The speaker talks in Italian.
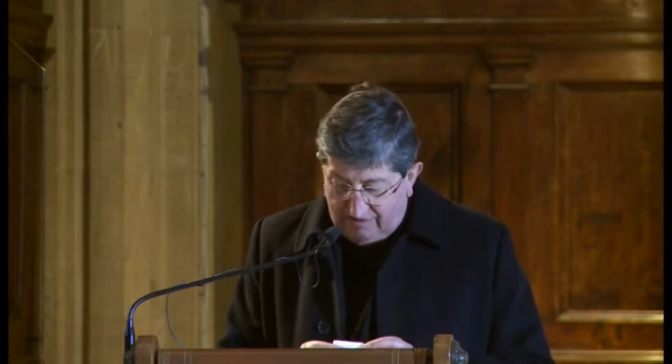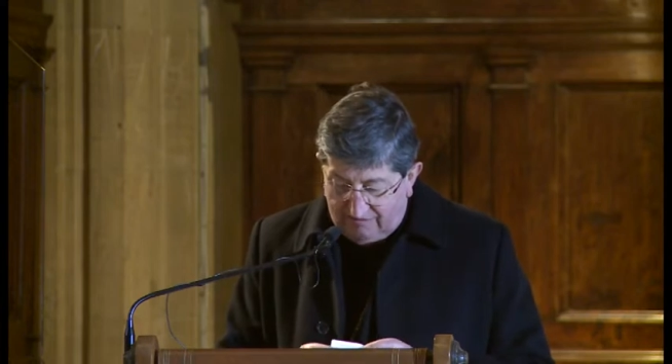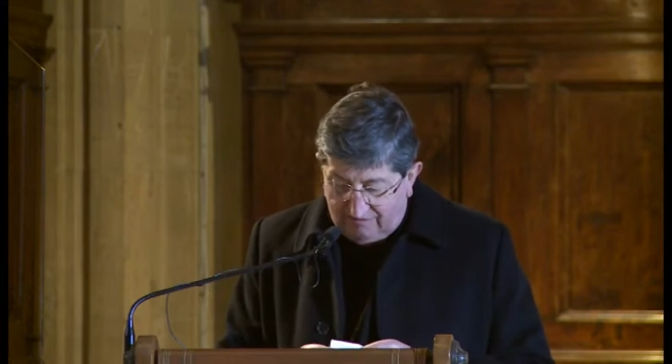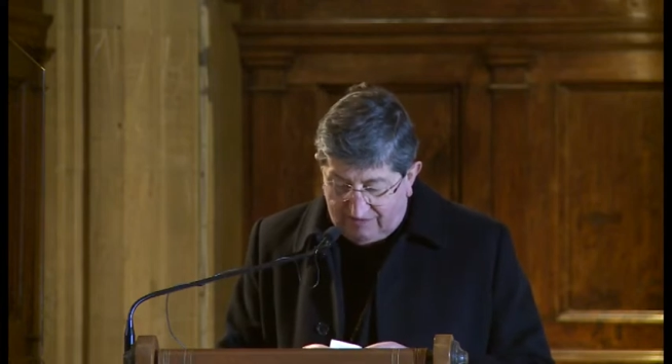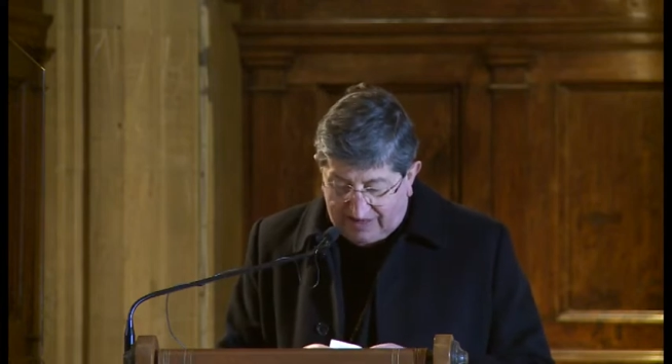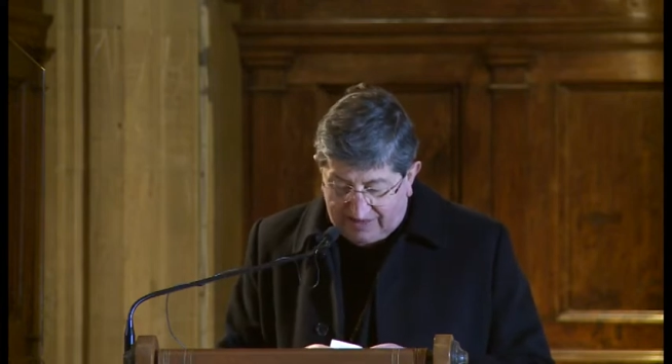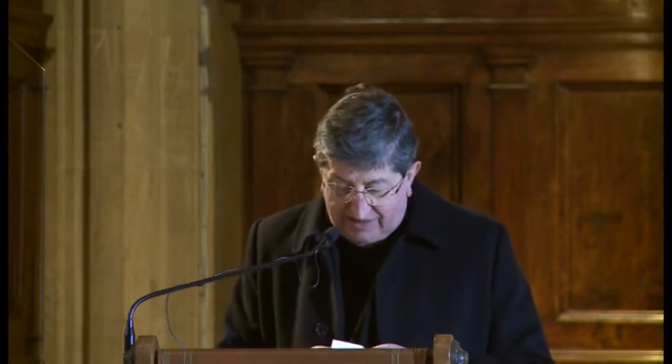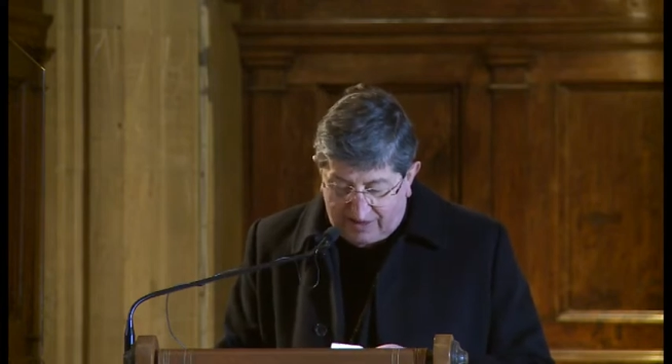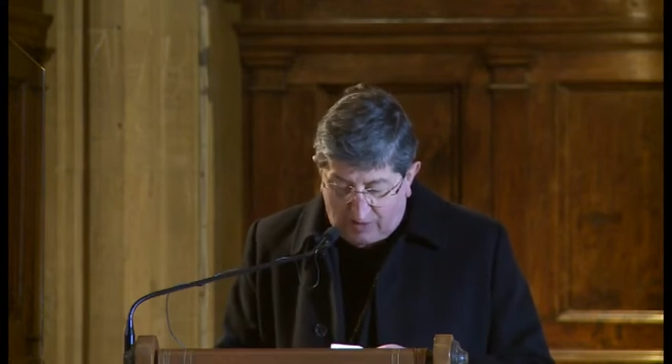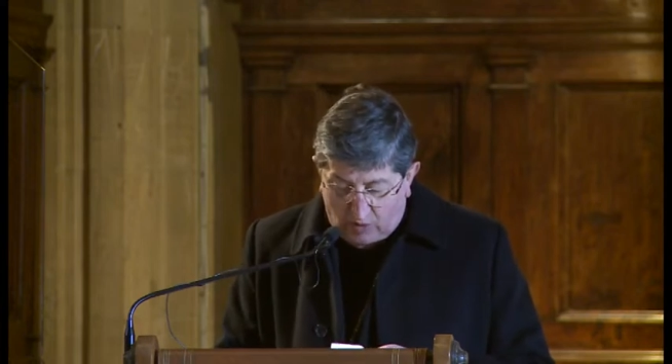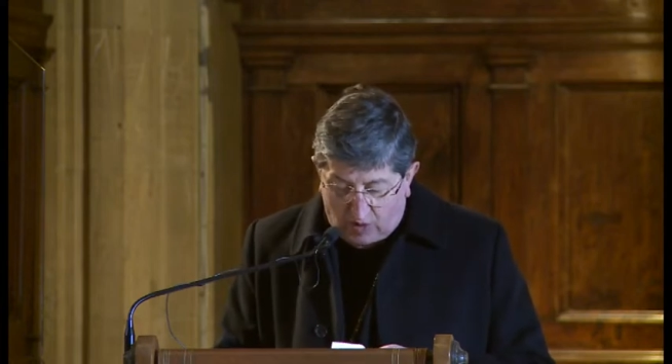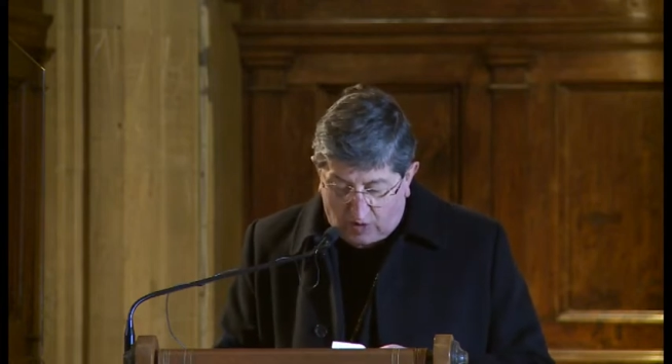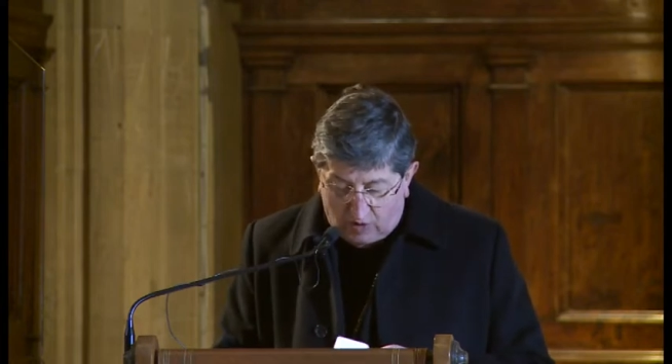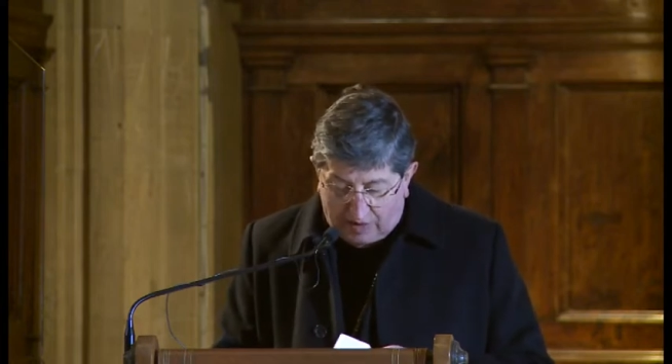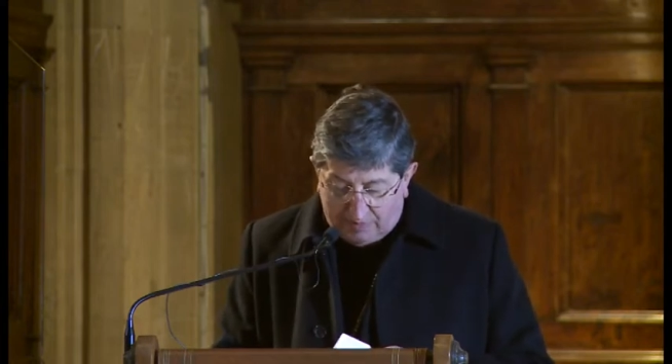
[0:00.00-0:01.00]
va nel
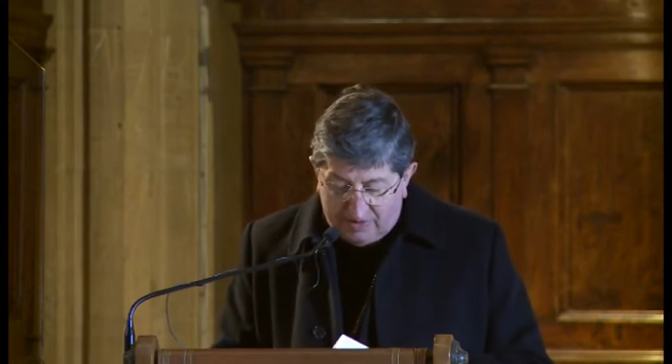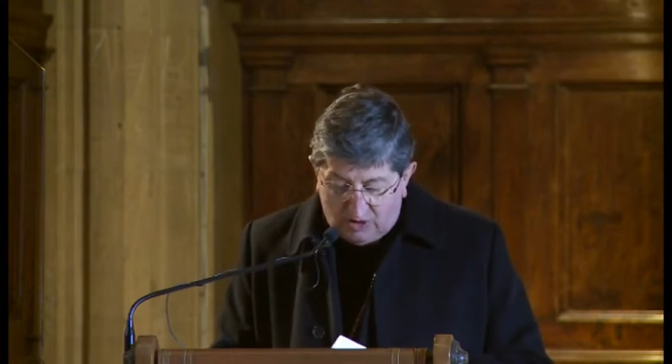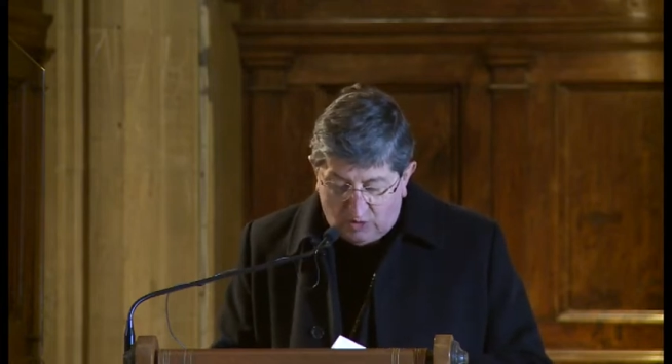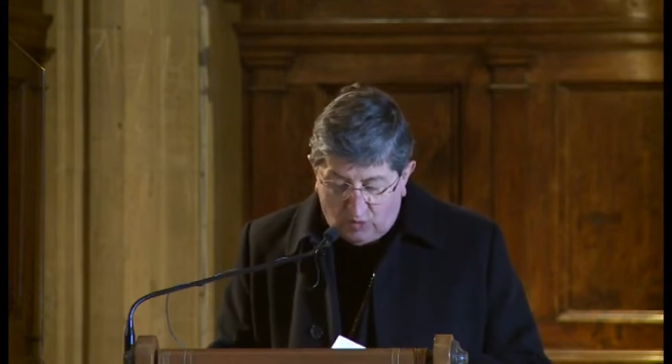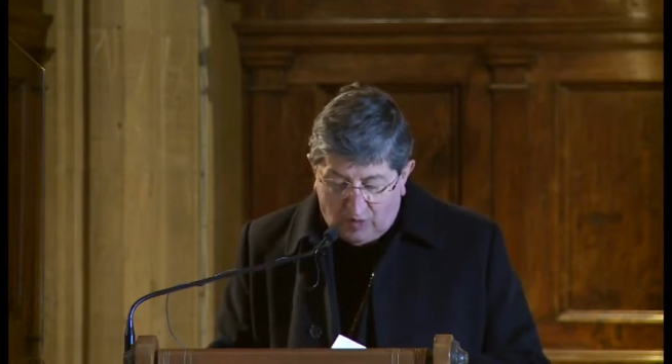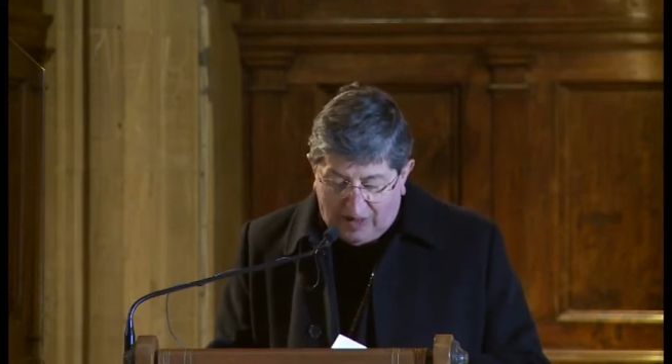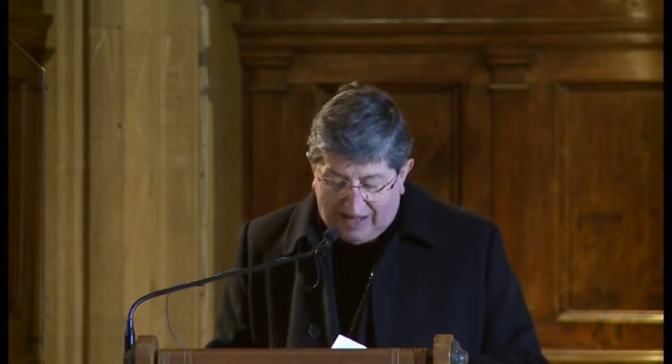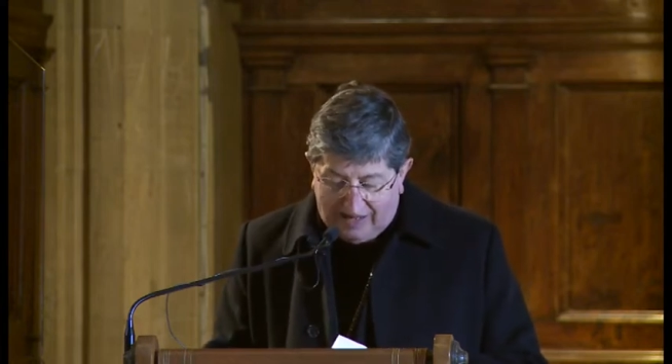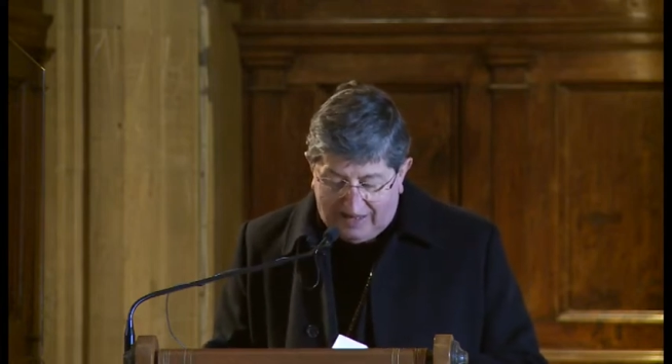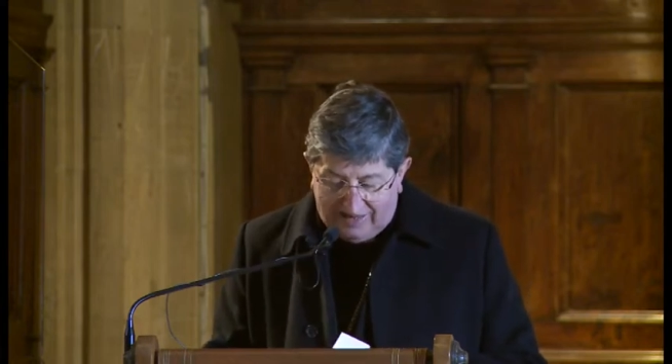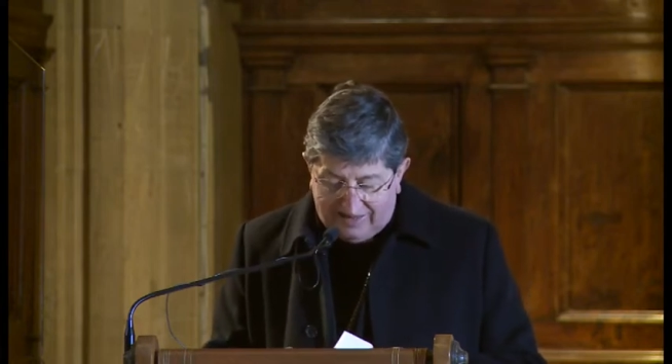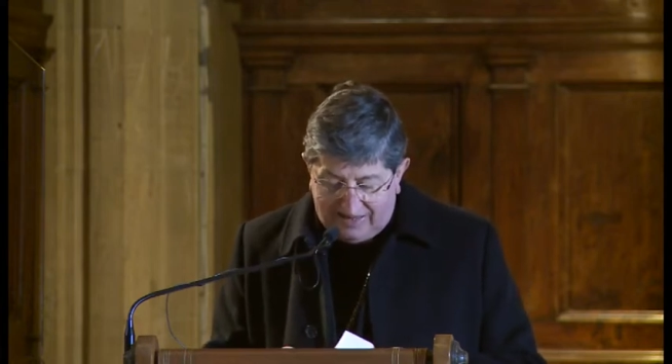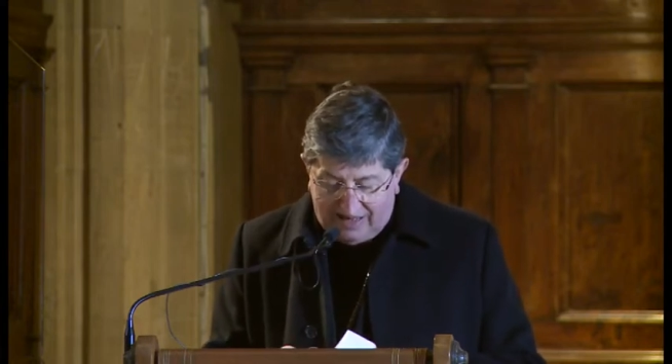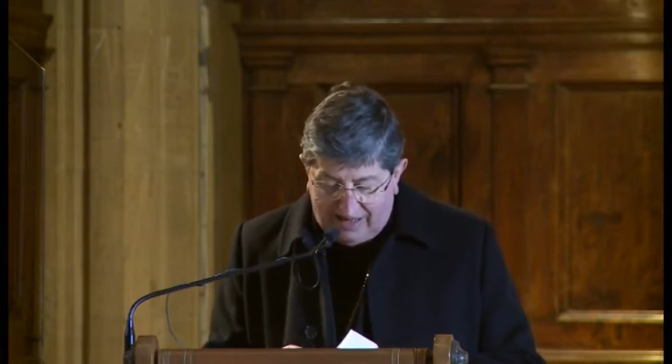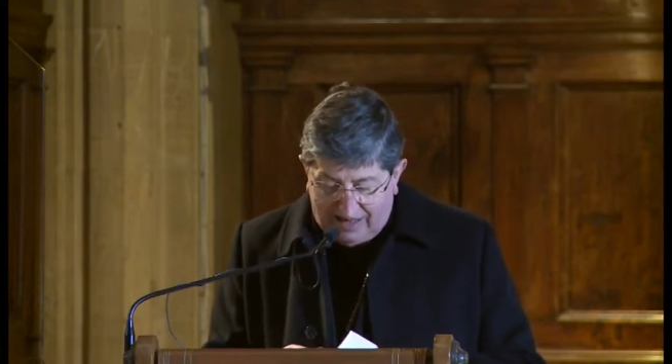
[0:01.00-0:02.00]
luogo
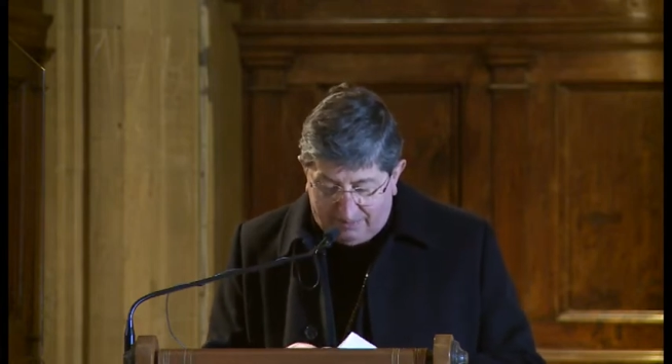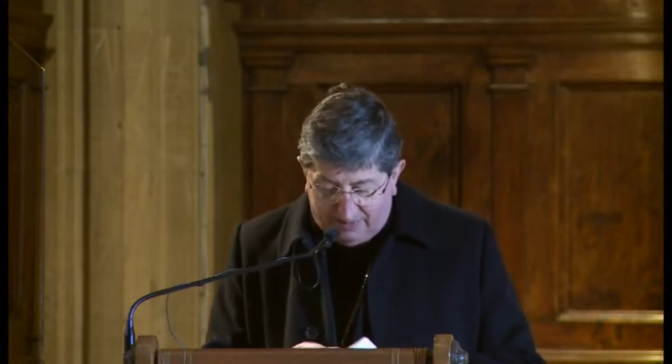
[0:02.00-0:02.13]
abituale della